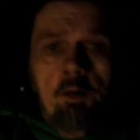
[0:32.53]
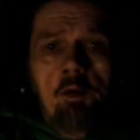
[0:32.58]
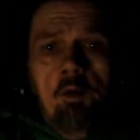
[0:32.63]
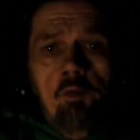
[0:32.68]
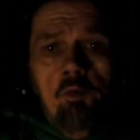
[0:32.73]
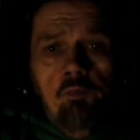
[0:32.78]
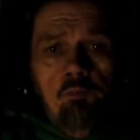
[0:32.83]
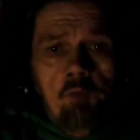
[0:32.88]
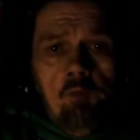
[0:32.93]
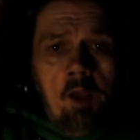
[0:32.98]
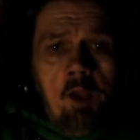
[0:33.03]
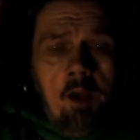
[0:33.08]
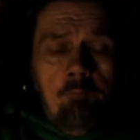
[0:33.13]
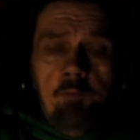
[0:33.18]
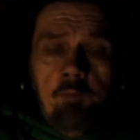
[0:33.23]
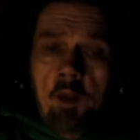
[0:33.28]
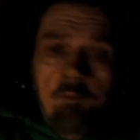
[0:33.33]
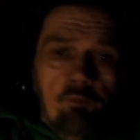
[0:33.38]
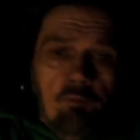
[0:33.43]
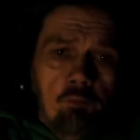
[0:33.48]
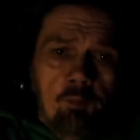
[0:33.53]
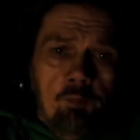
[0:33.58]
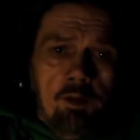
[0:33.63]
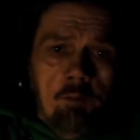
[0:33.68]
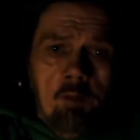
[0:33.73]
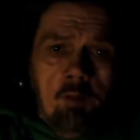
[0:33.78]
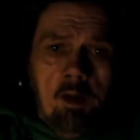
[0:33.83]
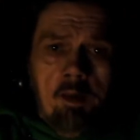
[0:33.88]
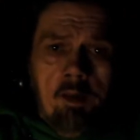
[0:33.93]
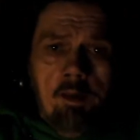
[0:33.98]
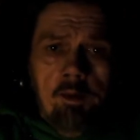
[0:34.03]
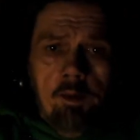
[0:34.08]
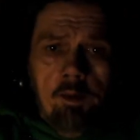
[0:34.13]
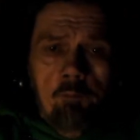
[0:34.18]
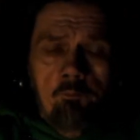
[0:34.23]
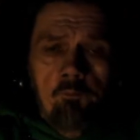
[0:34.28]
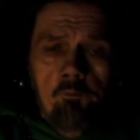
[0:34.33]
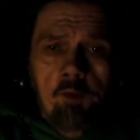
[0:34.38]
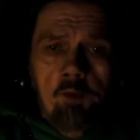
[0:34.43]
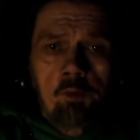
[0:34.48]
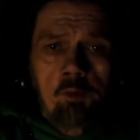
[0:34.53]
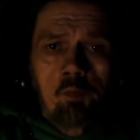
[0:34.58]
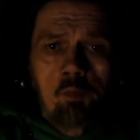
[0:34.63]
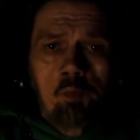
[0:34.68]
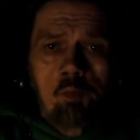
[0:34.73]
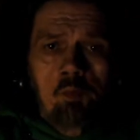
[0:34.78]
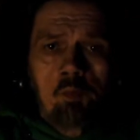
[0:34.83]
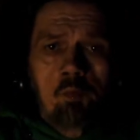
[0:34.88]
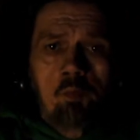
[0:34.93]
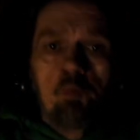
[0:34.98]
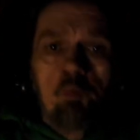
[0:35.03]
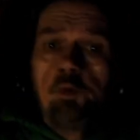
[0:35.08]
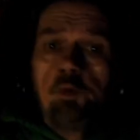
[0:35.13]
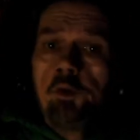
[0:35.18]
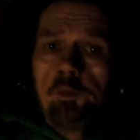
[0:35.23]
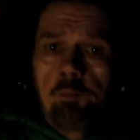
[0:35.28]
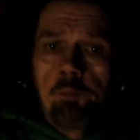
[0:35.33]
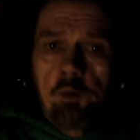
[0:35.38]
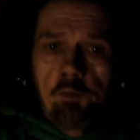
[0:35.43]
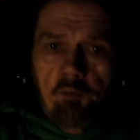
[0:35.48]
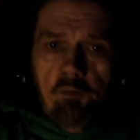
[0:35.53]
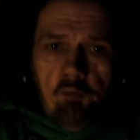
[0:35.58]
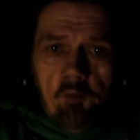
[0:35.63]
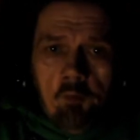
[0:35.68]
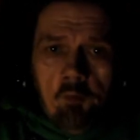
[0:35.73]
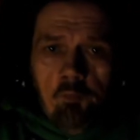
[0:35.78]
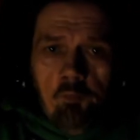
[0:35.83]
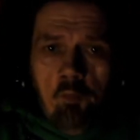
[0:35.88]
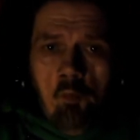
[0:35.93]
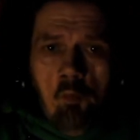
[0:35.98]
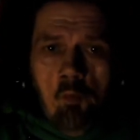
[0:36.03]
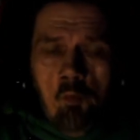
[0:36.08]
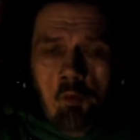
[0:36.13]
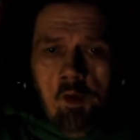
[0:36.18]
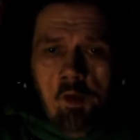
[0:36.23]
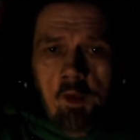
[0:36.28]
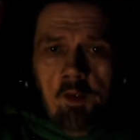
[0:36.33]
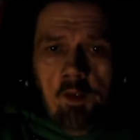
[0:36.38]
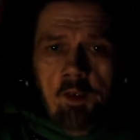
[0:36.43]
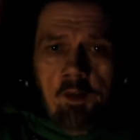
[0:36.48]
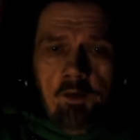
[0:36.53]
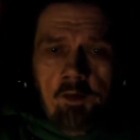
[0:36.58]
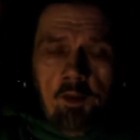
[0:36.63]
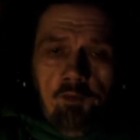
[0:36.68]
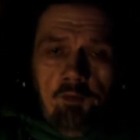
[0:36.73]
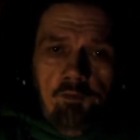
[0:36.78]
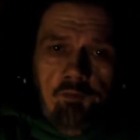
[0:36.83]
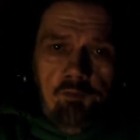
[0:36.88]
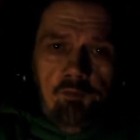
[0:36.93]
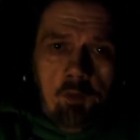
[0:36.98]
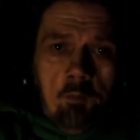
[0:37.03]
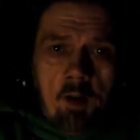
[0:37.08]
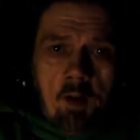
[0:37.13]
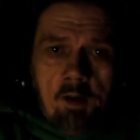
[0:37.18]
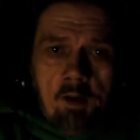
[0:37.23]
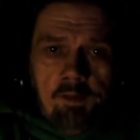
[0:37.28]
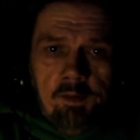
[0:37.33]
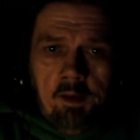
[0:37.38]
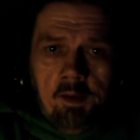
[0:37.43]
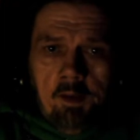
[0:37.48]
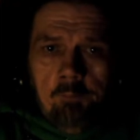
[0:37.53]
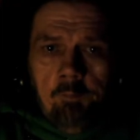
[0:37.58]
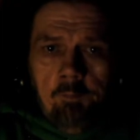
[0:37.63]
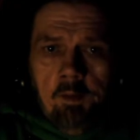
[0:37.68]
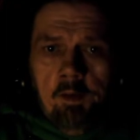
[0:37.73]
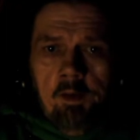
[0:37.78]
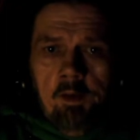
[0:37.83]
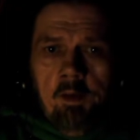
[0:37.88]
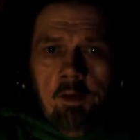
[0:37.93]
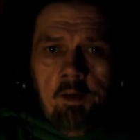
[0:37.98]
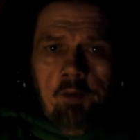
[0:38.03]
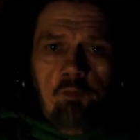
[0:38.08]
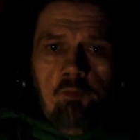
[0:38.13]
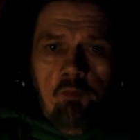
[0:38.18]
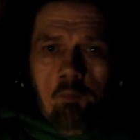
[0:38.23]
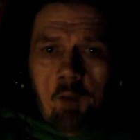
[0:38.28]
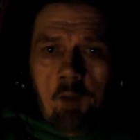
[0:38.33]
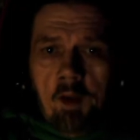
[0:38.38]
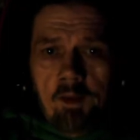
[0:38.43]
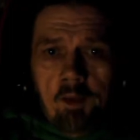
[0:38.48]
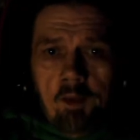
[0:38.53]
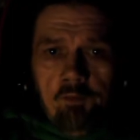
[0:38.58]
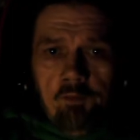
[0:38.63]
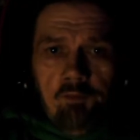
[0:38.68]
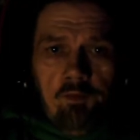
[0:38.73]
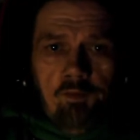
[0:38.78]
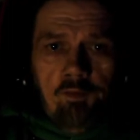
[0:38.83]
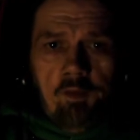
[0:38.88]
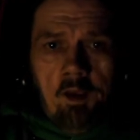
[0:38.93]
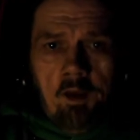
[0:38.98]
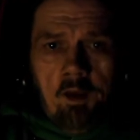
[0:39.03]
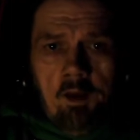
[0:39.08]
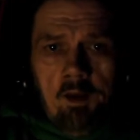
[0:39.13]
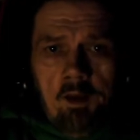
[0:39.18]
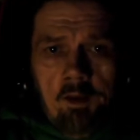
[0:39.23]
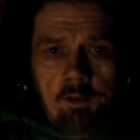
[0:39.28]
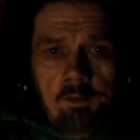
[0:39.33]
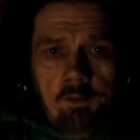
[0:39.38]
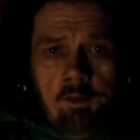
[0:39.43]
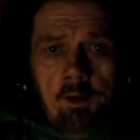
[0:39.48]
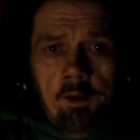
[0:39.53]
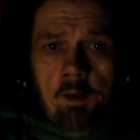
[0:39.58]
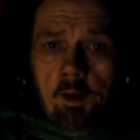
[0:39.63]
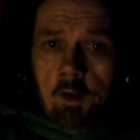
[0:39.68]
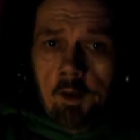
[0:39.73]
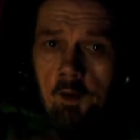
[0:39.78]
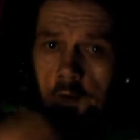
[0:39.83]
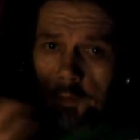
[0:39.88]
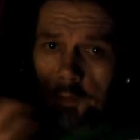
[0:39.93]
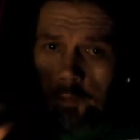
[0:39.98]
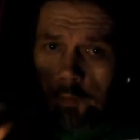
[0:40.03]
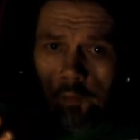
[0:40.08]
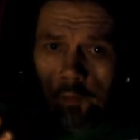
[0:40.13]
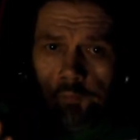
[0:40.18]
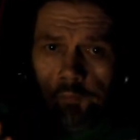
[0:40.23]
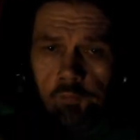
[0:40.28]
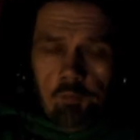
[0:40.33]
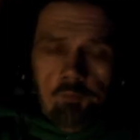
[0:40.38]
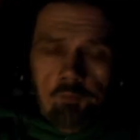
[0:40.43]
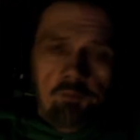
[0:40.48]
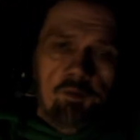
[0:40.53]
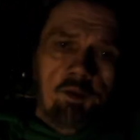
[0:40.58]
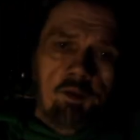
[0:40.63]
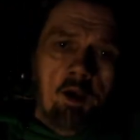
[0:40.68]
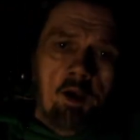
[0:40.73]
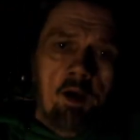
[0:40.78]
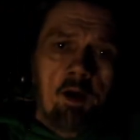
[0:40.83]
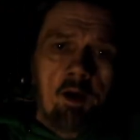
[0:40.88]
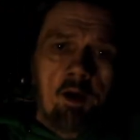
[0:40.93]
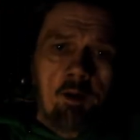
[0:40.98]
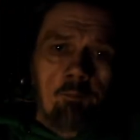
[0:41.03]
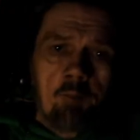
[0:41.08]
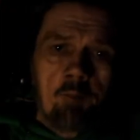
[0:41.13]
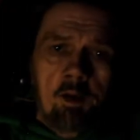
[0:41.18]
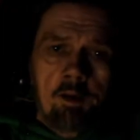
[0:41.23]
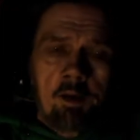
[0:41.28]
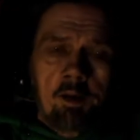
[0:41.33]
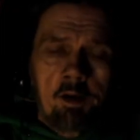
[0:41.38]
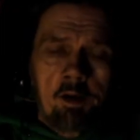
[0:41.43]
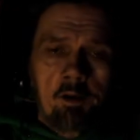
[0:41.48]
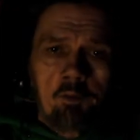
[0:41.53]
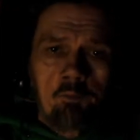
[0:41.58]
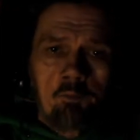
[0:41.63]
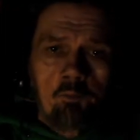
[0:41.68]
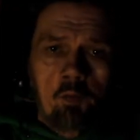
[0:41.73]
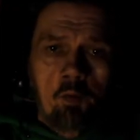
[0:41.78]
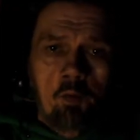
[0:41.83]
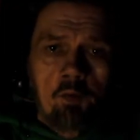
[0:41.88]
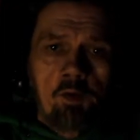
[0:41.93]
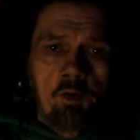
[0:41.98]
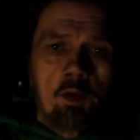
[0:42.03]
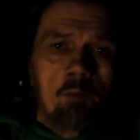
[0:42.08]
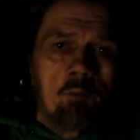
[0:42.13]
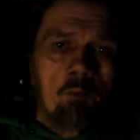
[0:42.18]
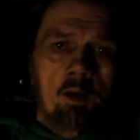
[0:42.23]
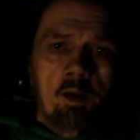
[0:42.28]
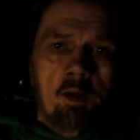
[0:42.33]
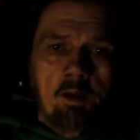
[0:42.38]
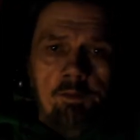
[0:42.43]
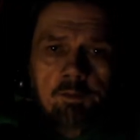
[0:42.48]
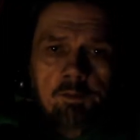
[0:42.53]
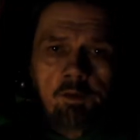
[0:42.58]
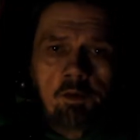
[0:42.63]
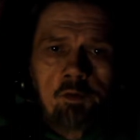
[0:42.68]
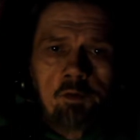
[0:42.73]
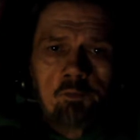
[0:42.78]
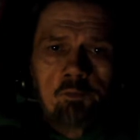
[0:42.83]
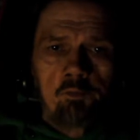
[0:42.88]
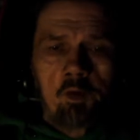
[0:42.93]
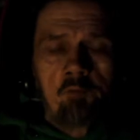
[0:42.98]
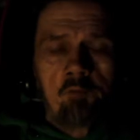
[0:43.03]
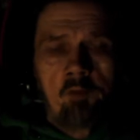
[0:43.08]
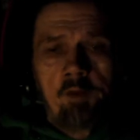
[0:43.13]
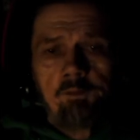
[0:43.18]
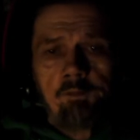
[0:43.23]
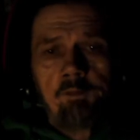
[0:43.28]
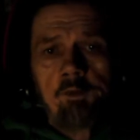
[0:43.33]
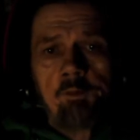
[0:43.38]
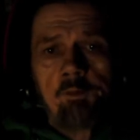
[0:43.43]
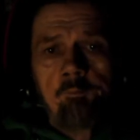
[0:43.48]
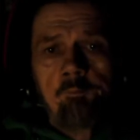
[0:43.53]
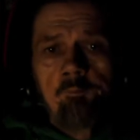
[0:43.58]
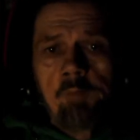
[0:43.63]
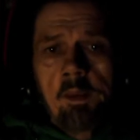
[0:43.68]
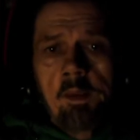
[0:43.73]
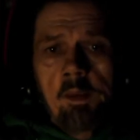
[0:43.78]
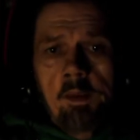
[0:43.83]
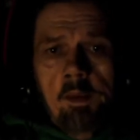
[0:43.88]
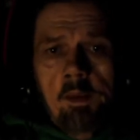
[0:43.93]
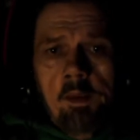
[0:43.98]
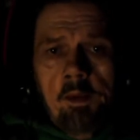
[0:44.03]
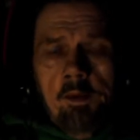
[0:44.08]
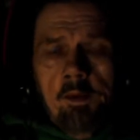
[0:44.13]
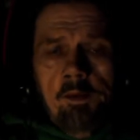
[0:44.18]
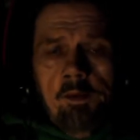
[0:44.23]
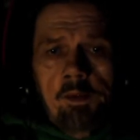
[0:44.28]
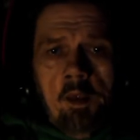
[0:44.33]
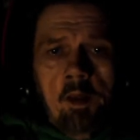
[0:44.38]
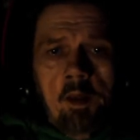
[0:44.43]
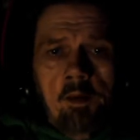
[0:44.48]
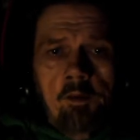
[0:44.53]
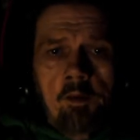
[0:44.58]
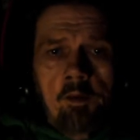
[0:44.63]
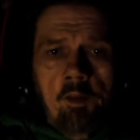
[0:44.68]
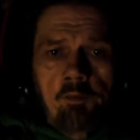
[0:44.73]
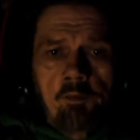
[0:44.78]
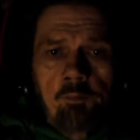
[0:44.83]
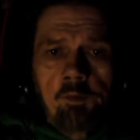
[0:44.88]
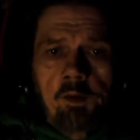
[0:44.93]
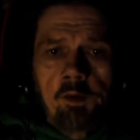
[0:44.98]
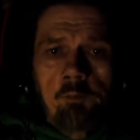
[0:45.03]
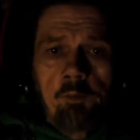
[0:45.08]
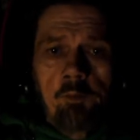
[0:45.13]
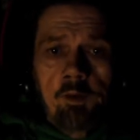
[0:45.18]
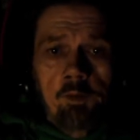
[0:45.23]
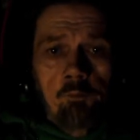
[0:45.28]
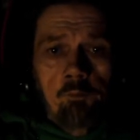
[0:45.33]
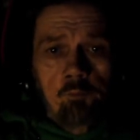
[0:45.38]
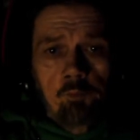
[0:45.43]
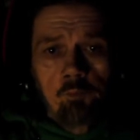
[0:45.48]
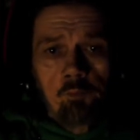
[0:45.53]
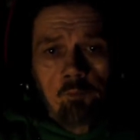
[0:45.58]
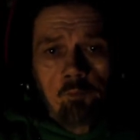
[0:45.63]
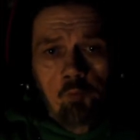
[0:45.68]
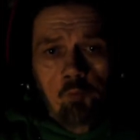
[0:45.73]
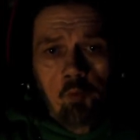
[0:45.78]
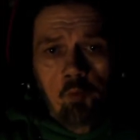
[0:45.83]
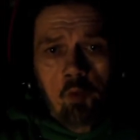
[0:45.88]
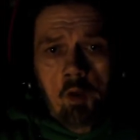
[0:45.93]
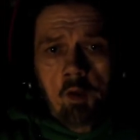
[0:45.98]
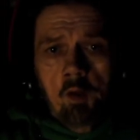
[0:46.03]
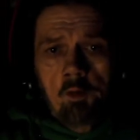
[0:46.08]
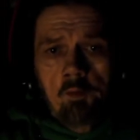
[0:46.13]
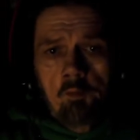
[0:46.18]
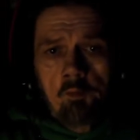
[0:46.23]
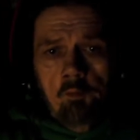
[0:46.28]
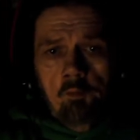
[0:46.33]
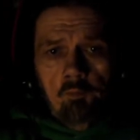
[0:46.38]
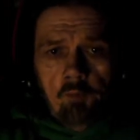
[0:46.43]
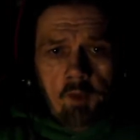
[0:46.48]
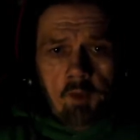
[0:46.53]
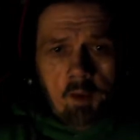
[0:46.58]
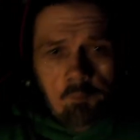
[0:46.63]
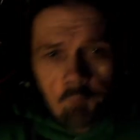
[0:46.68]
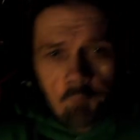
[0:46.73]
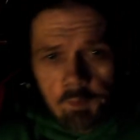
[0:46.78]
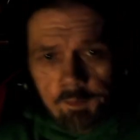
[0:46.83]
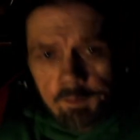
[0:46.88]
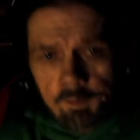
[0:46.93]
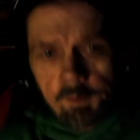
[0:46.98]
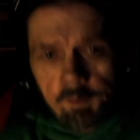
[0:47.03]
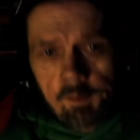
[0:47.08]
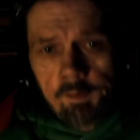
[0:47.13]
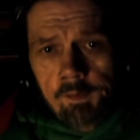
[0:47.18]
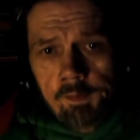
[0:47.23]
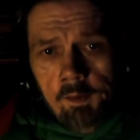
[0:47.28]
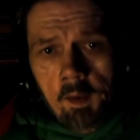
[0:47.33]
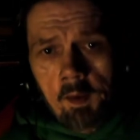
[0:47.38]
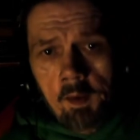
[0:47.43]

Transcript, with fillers: es gab ganz minimale Nebenwirkungen und ich bin sehr froh, dass ich es gemacht habe. Zu meiner Sicherheit und zur Sicherheit meiner Freunde, Bekannte, Verwandte. Ich halte das mit dem Impfen für äh, sehr wichtig